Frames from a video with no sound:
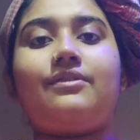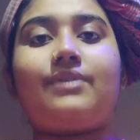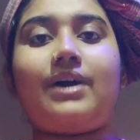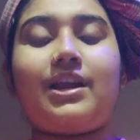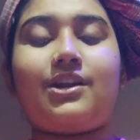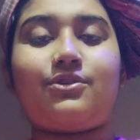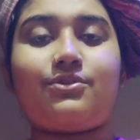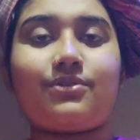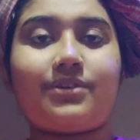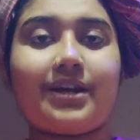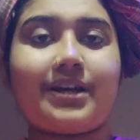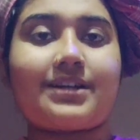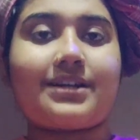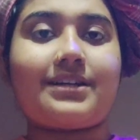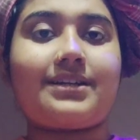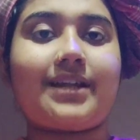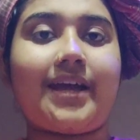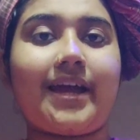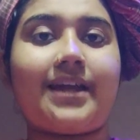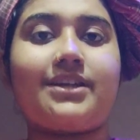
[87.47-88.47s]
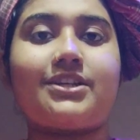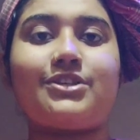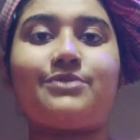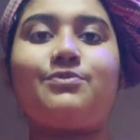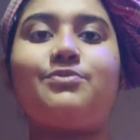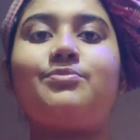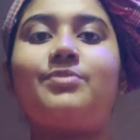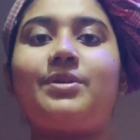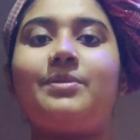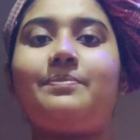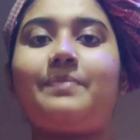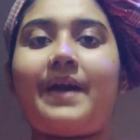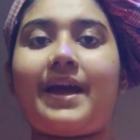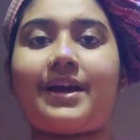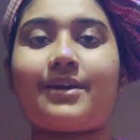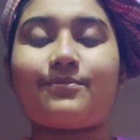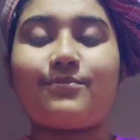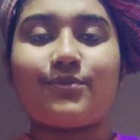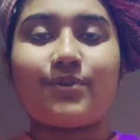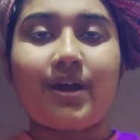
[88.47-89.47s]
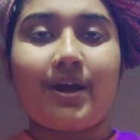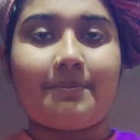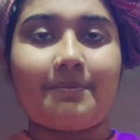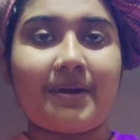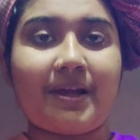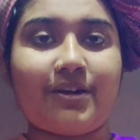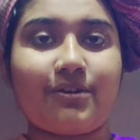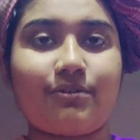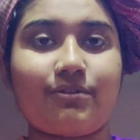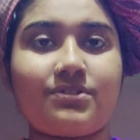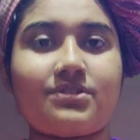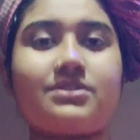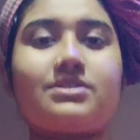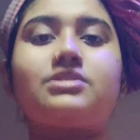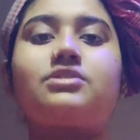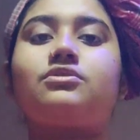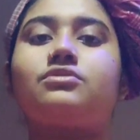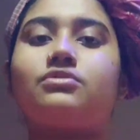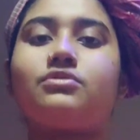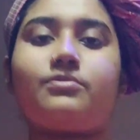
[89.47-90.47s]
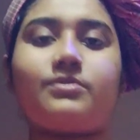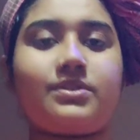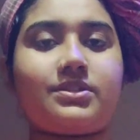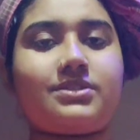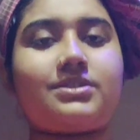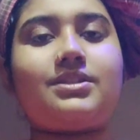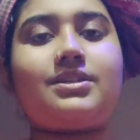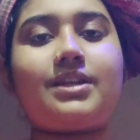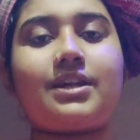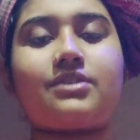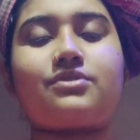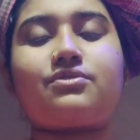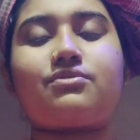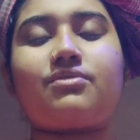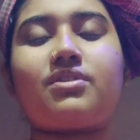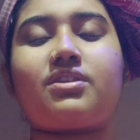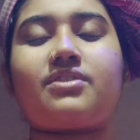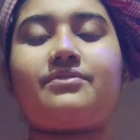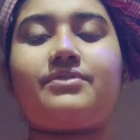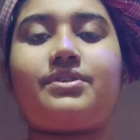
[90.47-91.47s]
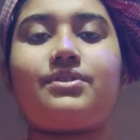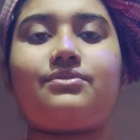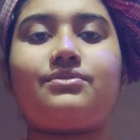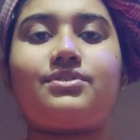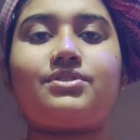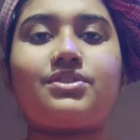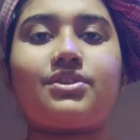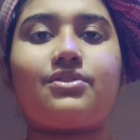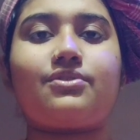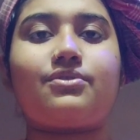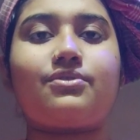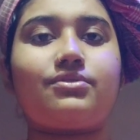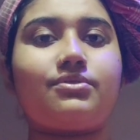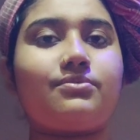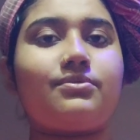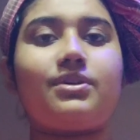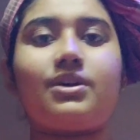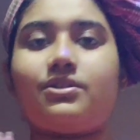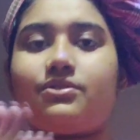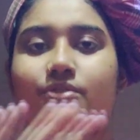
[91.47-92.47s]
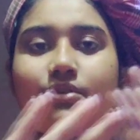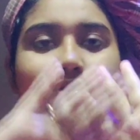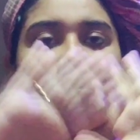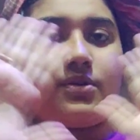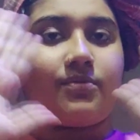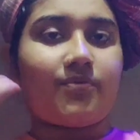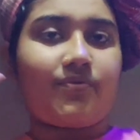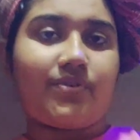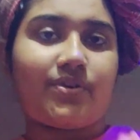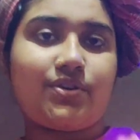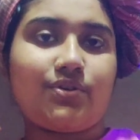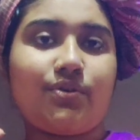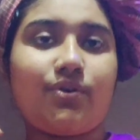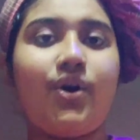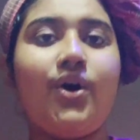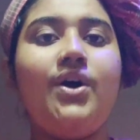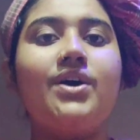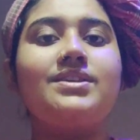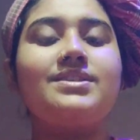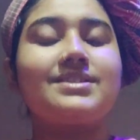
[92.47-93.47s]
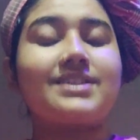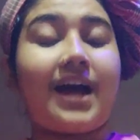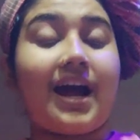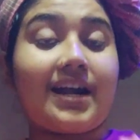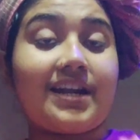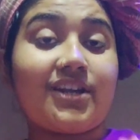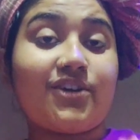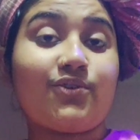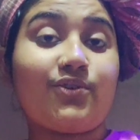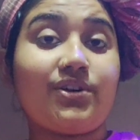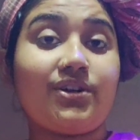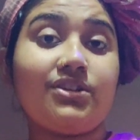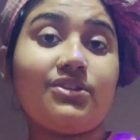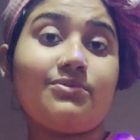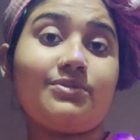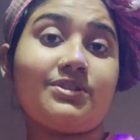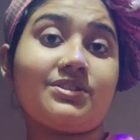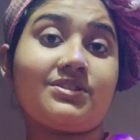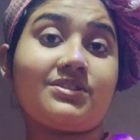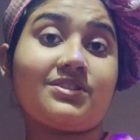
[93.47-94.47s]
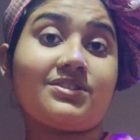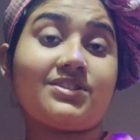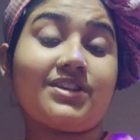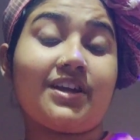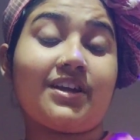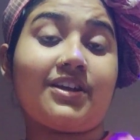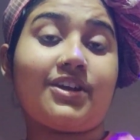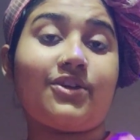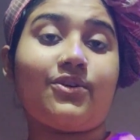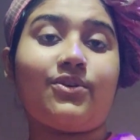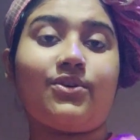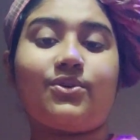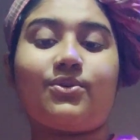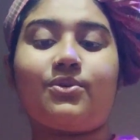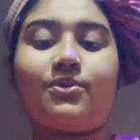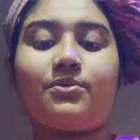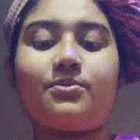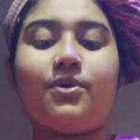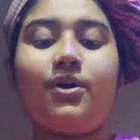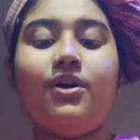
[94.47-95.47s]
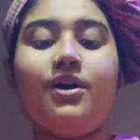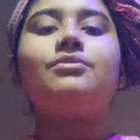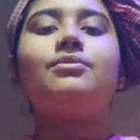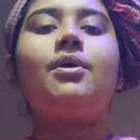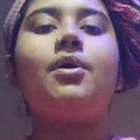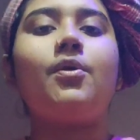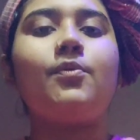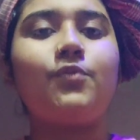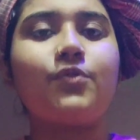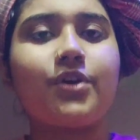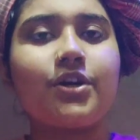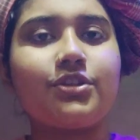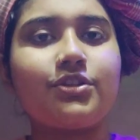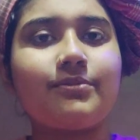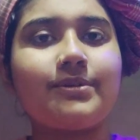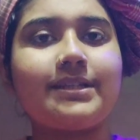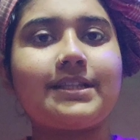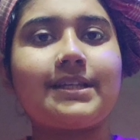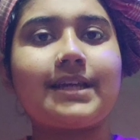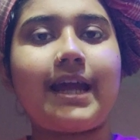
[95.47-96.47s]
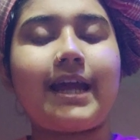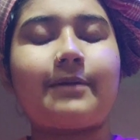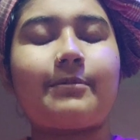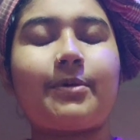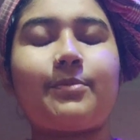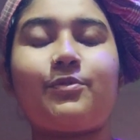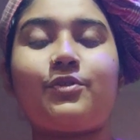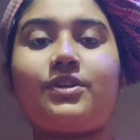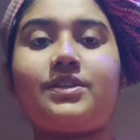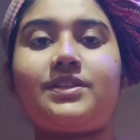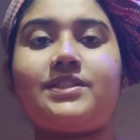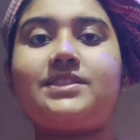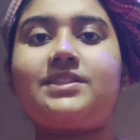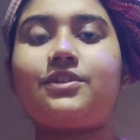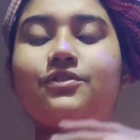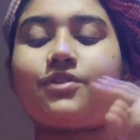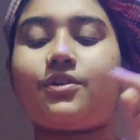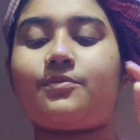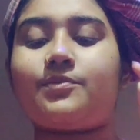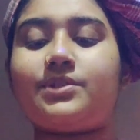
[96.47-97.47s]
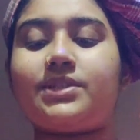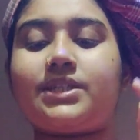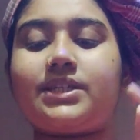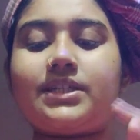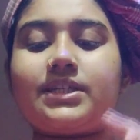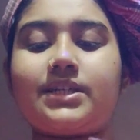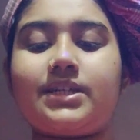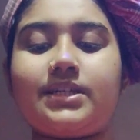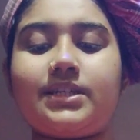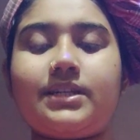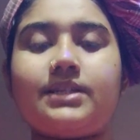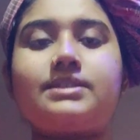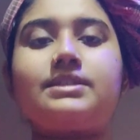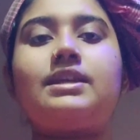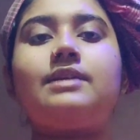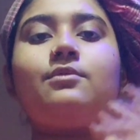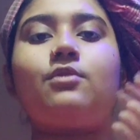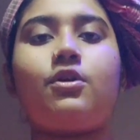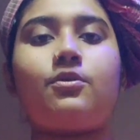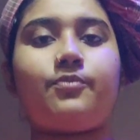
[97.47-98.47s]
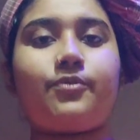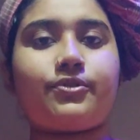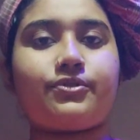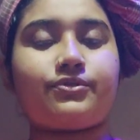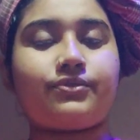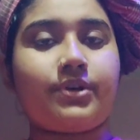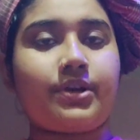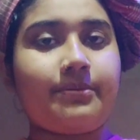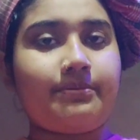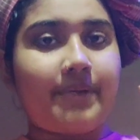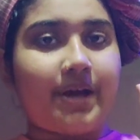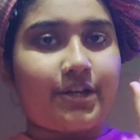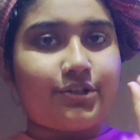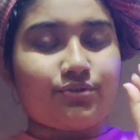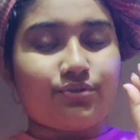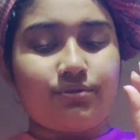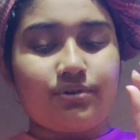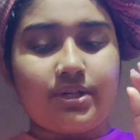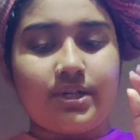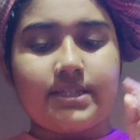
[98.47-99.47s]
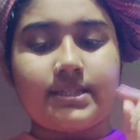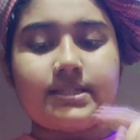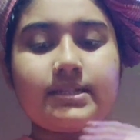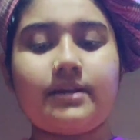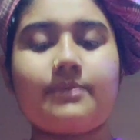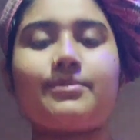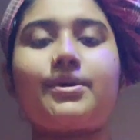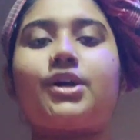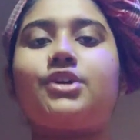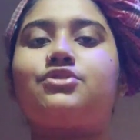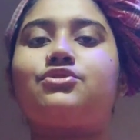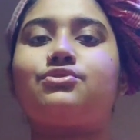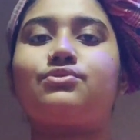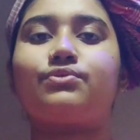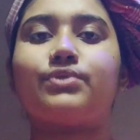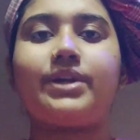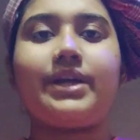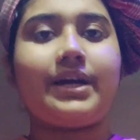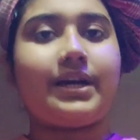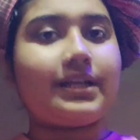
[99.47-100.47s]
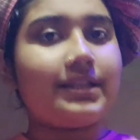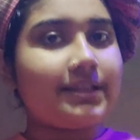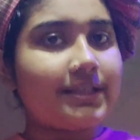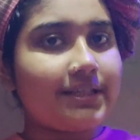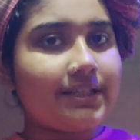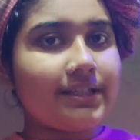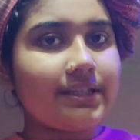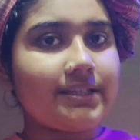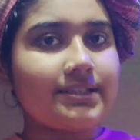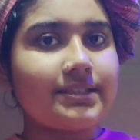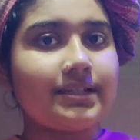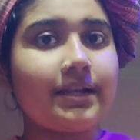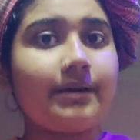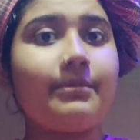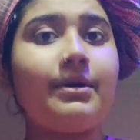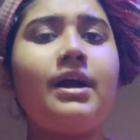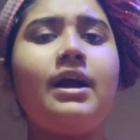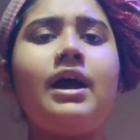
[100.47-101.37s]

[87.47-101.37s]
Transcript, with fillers: ভালো করে একটা ট্যান রিমুভাল প্যাক মুখে অ্যাপ্লাই করেছি সেটা হয়তো তোমাদের সাথে নেক্সট কোনো একটা ভিডিওতে শেয়ার করে দেবো কারণ তখন আমি ভিডিও স্টার্টই করিনি তোমাদের সাথে শেয়ার কি করে করবো তবু আমি মুখে তোমাদেরকে একবার বলে দিচ্ছি ওটার মধ্যে কি কি নিয়েছিলাম অল্প একটুখানি বেসন নিয়েছিলাম কস্তুরি হলদি নিয়েছিলাম